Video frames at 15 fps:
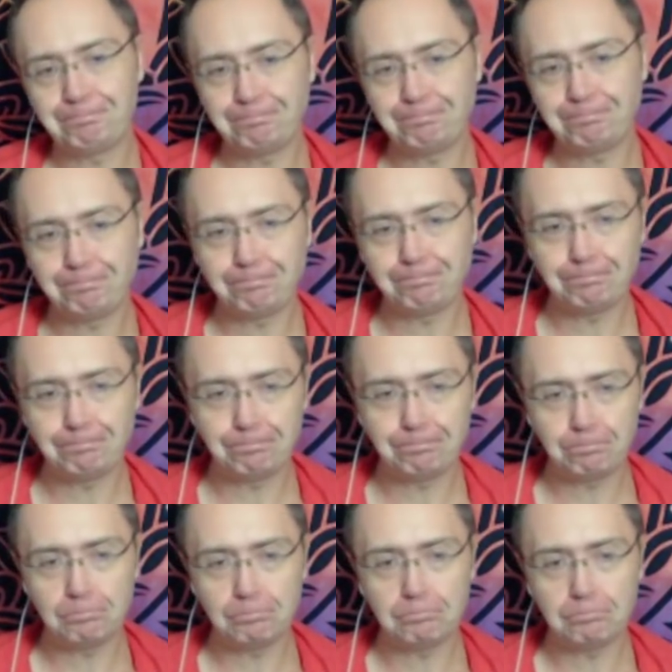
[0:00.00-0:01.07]

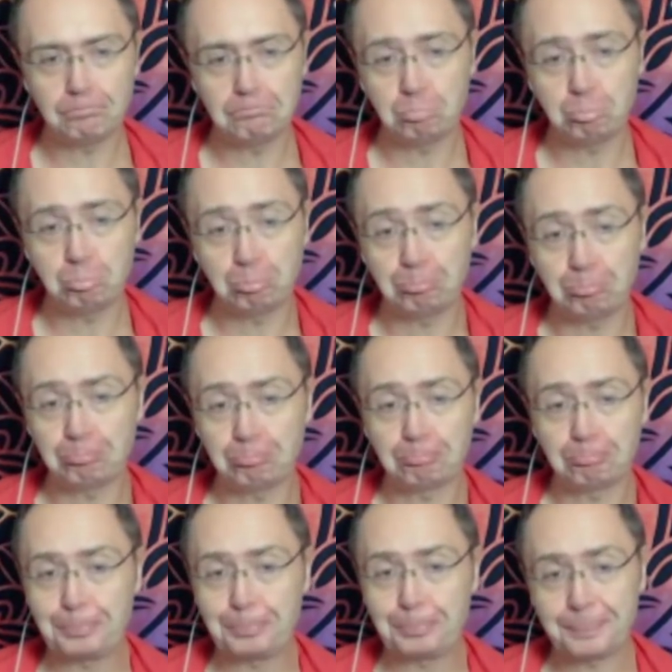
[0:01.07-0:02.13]

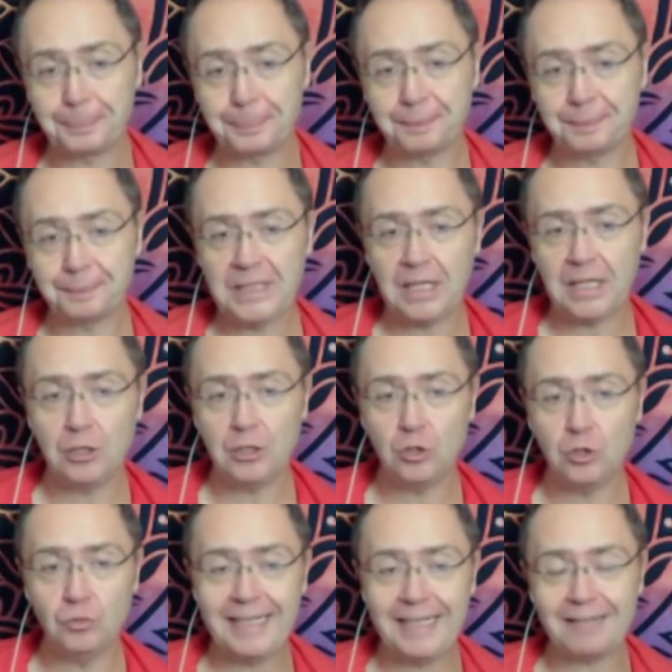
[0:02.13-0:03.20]
mm,
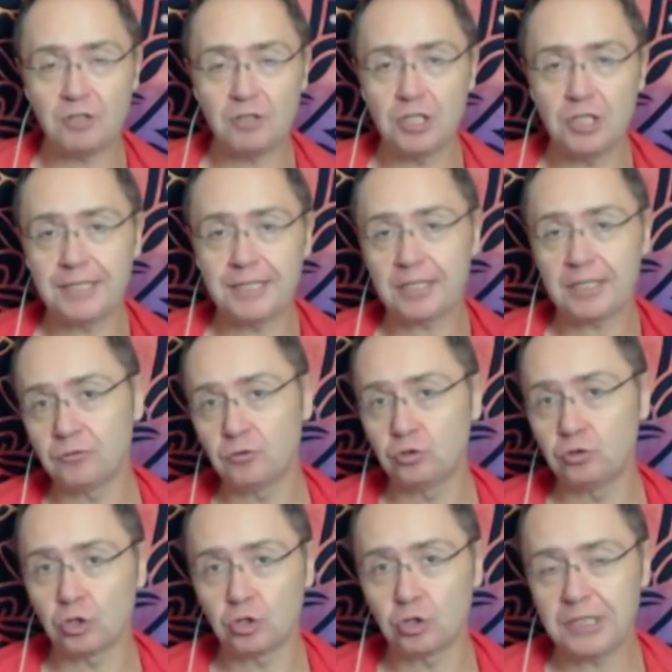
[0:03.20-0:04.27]
l'unica volta che ho
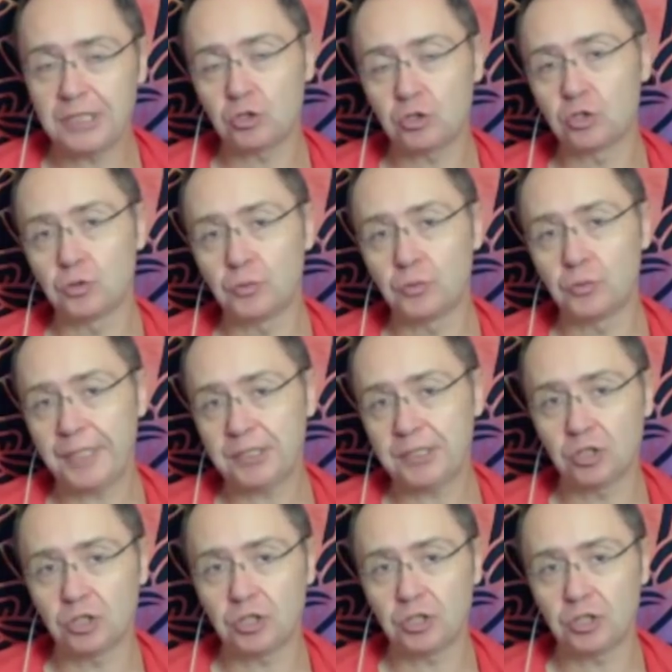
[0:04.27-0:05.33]
avuto contatto con
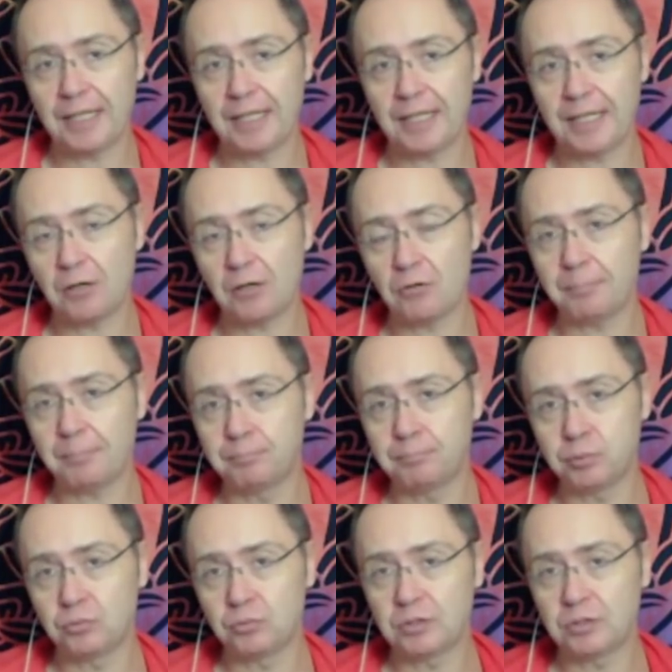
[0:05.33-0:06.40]
questo era una
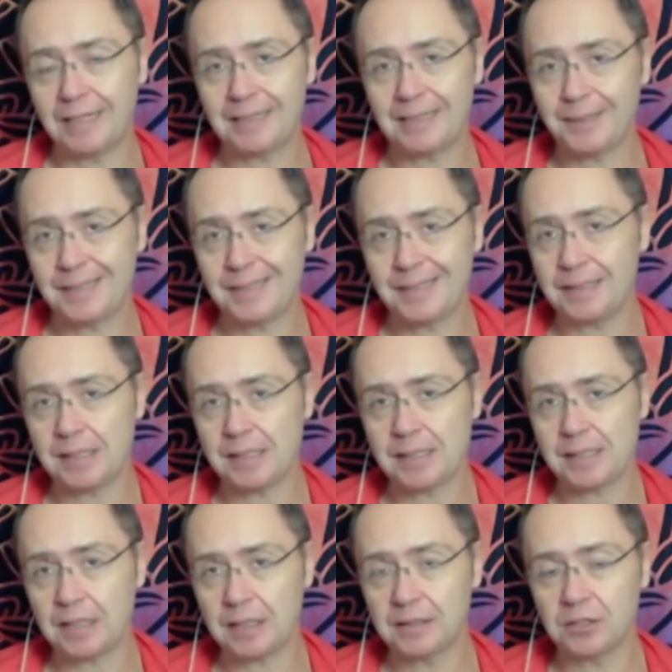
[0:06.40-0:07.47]
puttanata
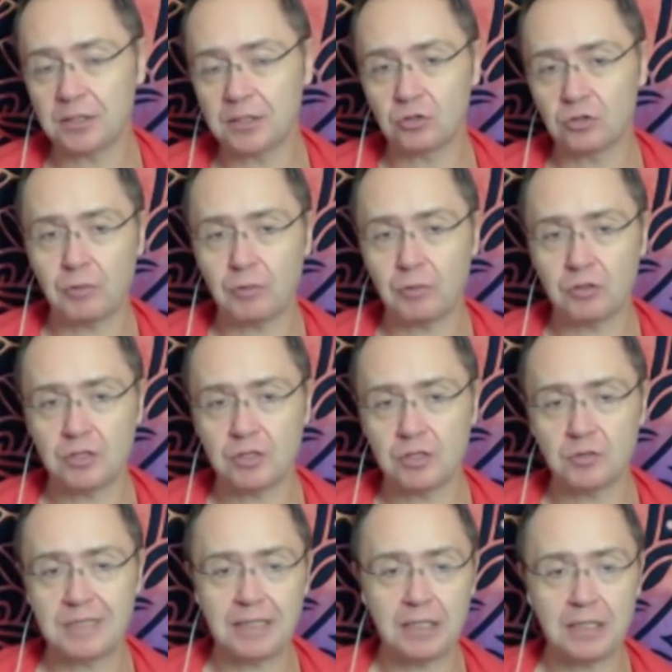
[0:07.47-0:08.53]
pazzesca, nel senso che quando
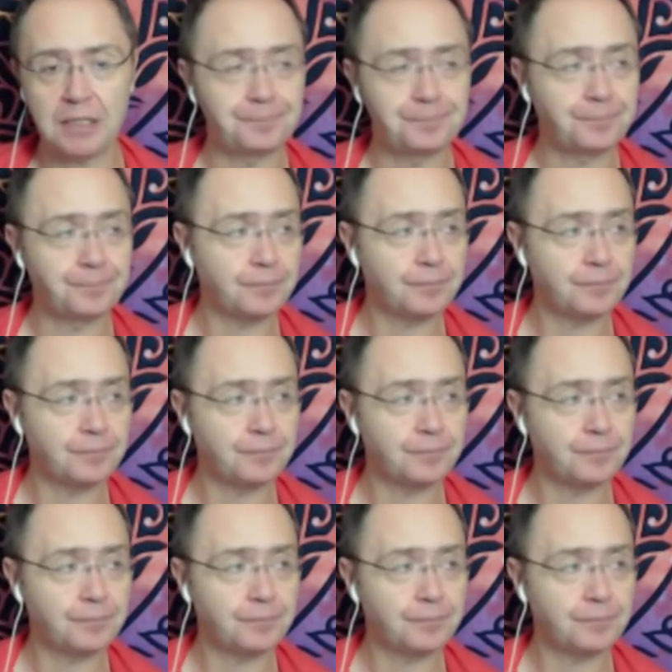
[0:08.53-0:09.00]
siamo stati...